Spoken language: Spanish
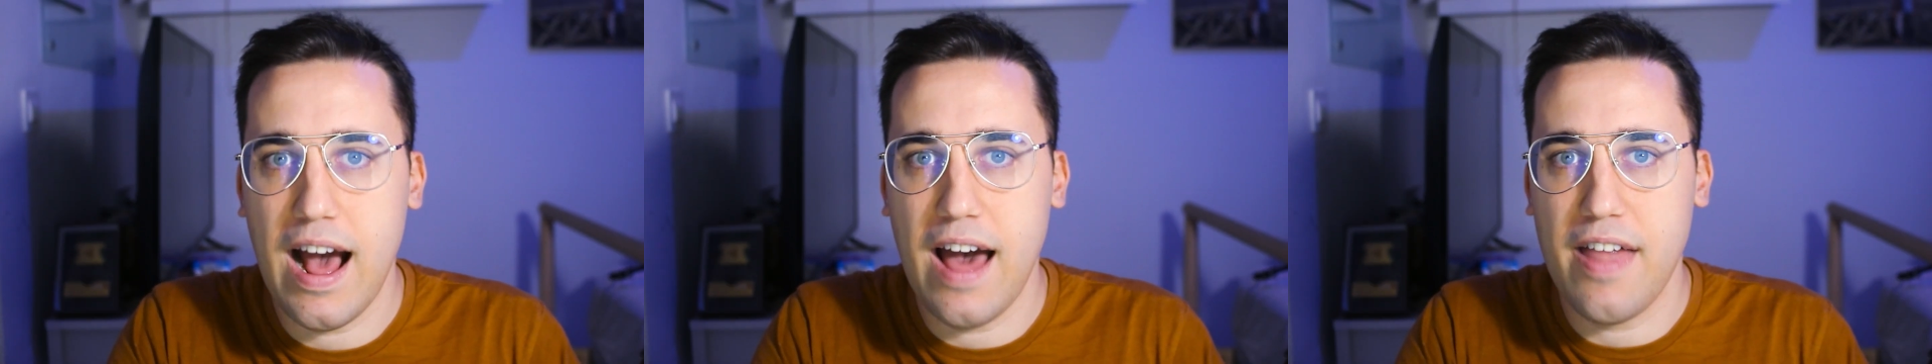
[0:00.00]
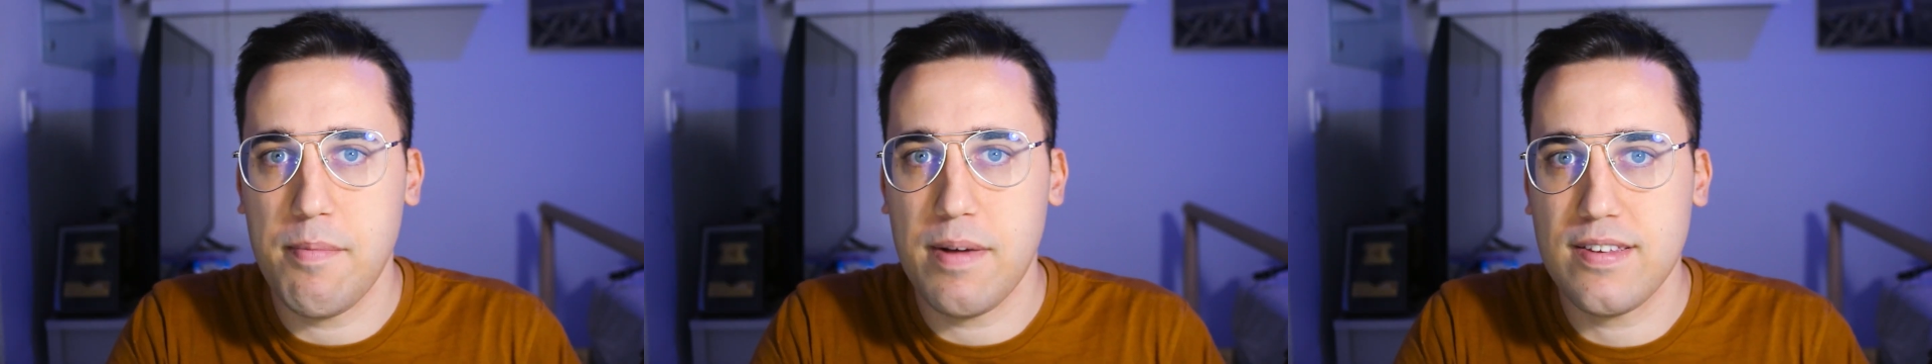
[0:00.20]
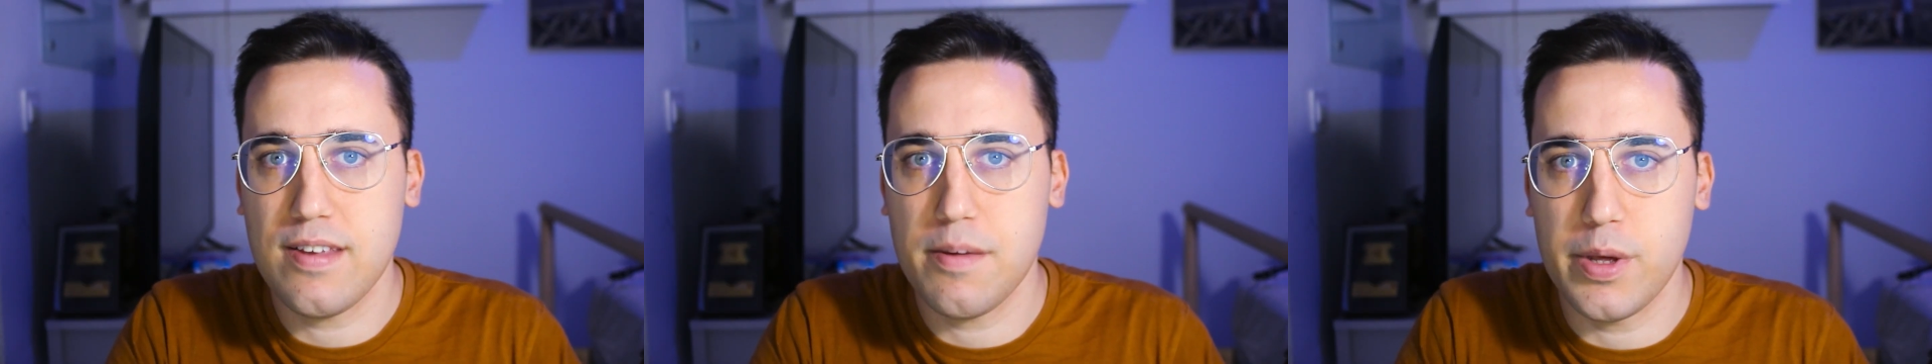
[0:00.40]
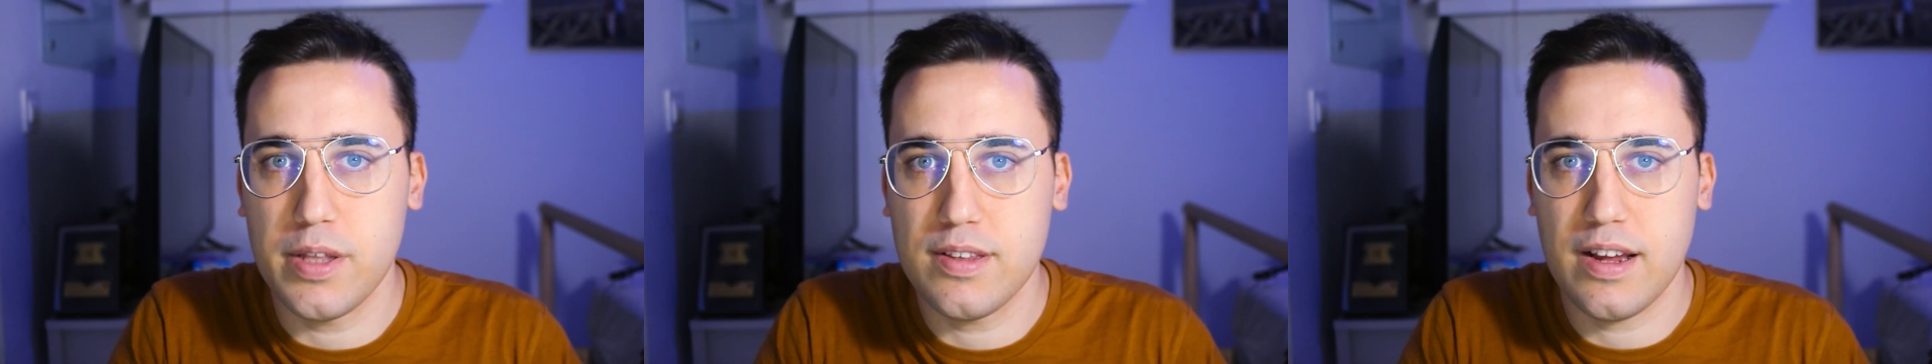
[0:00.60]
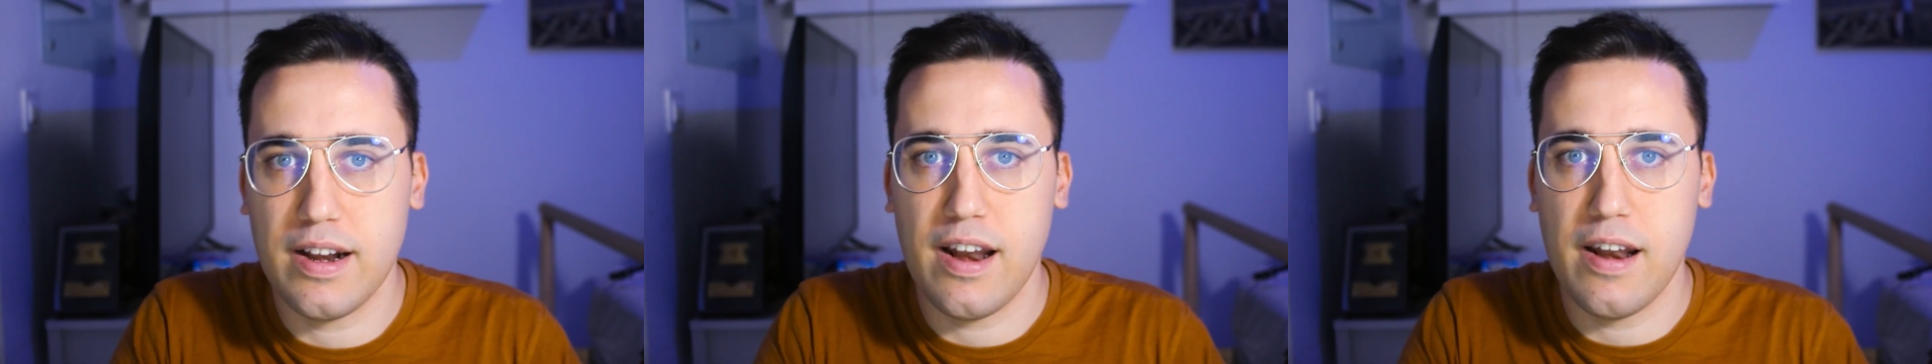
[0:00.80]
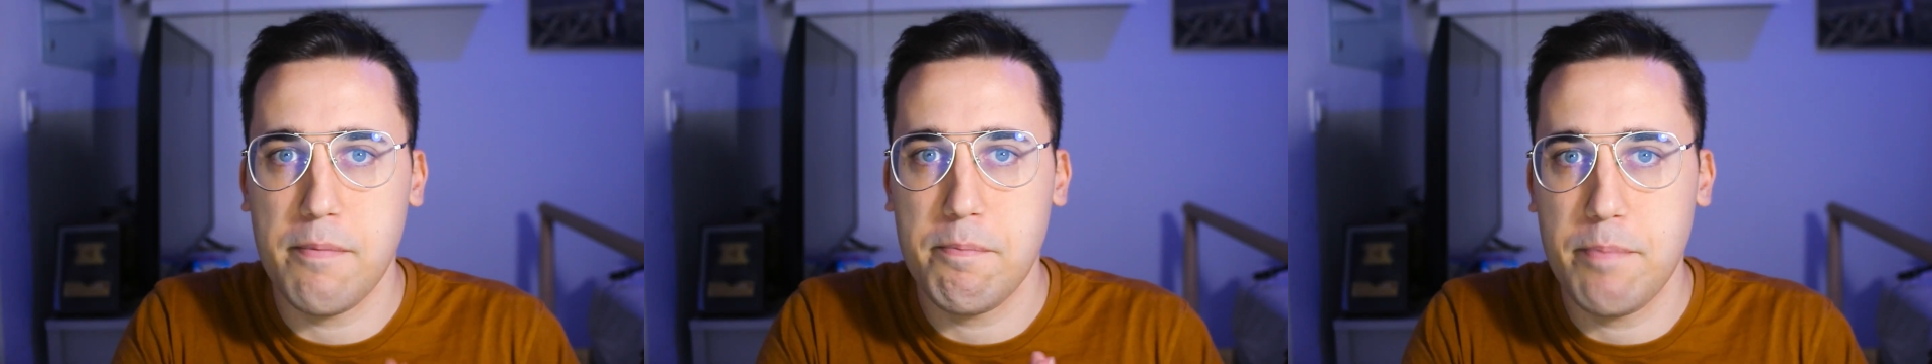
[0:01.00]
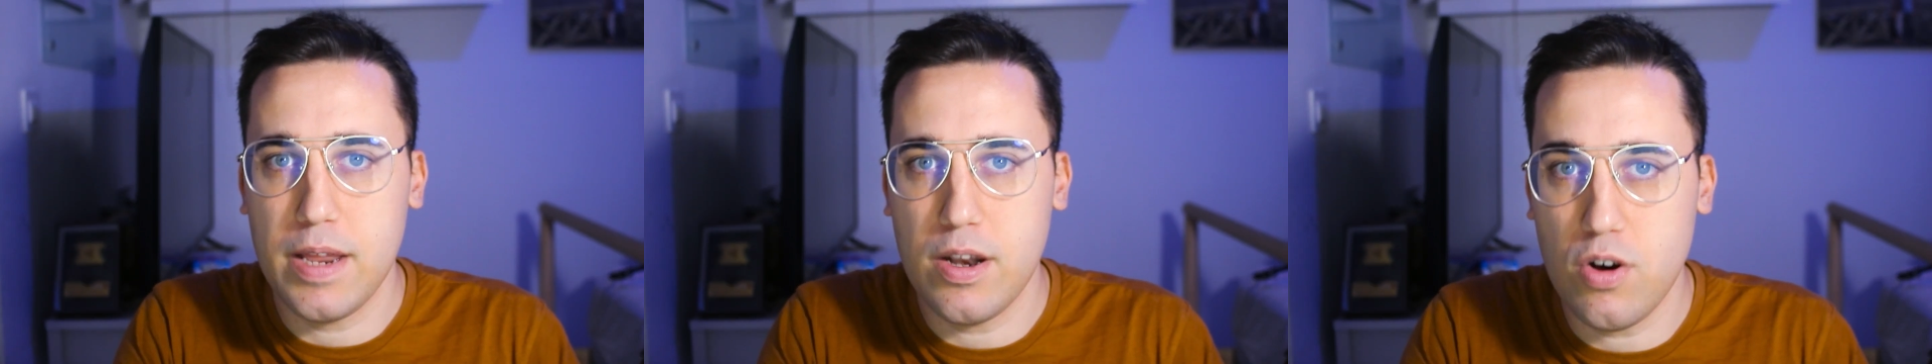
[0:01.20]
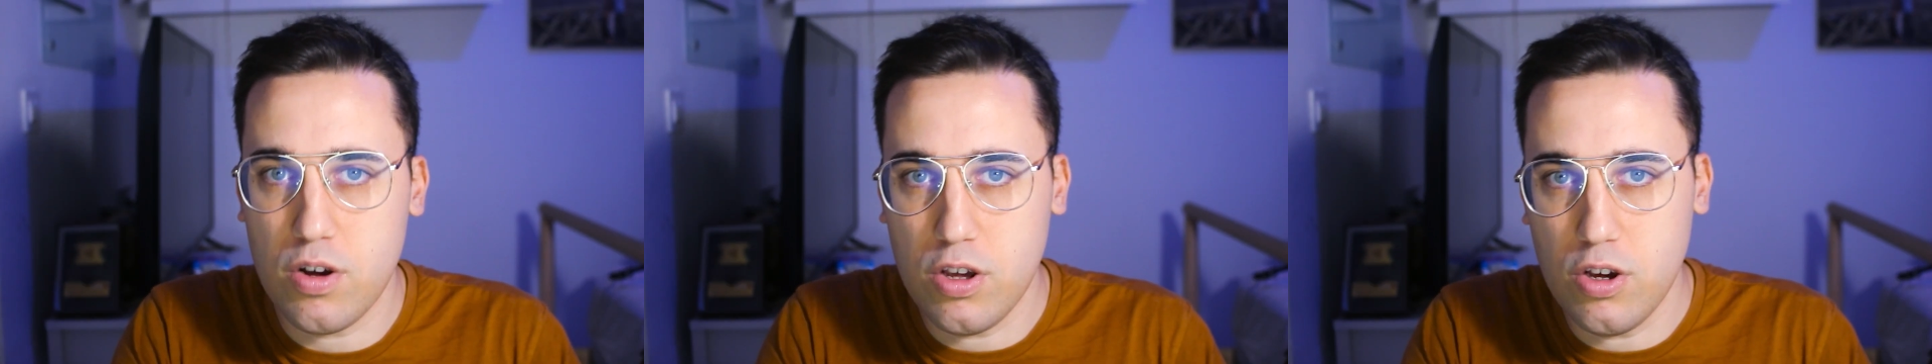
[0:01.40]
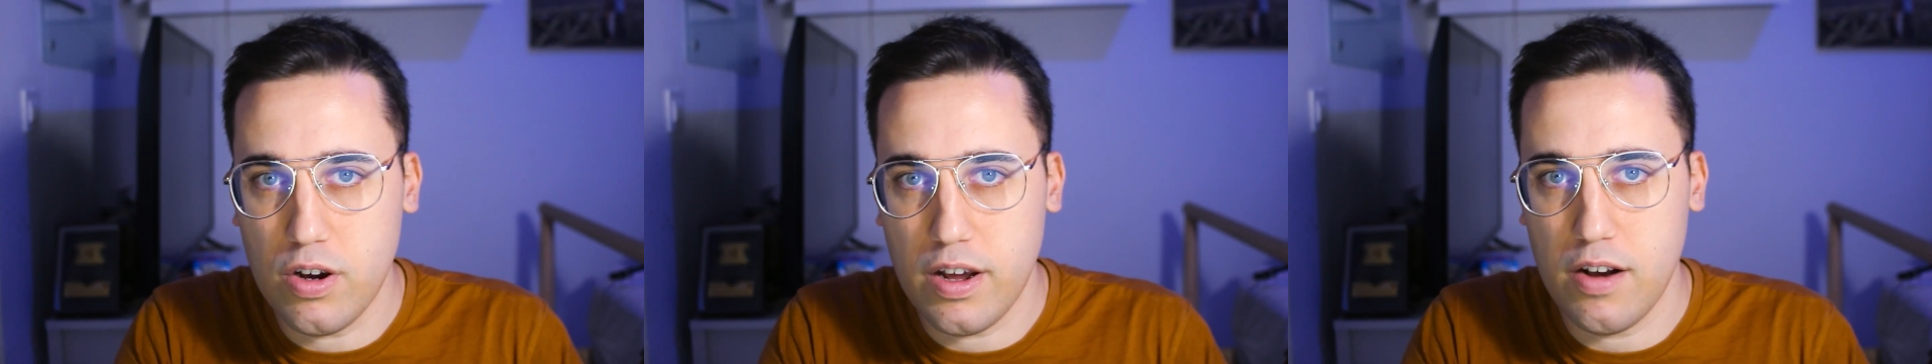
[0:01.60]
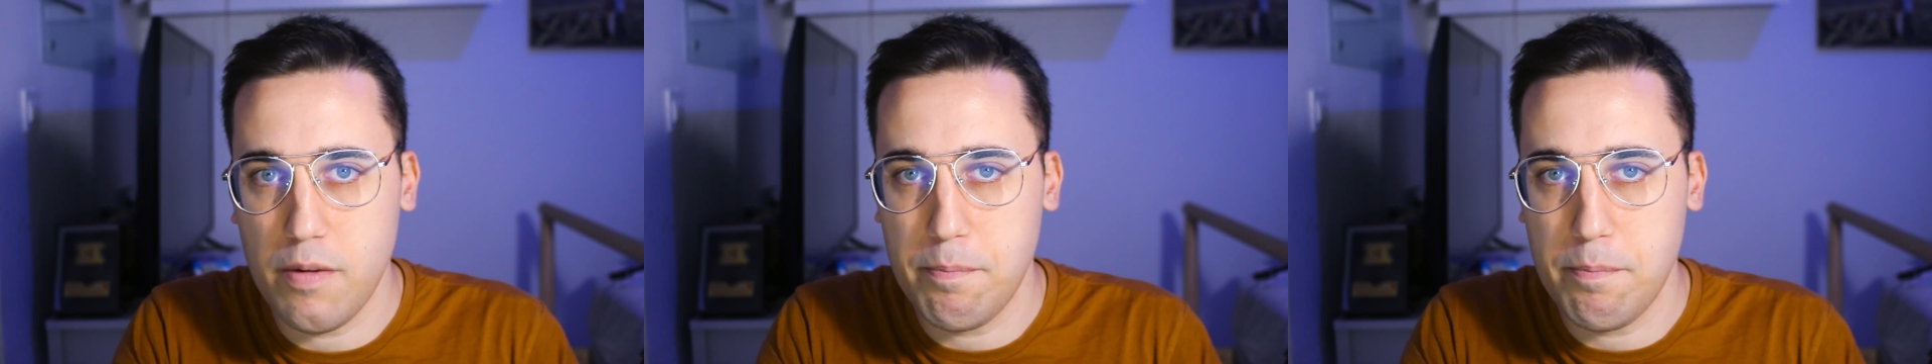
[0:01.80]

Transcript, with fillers: Además se puede integrar en Pinocchio, que lo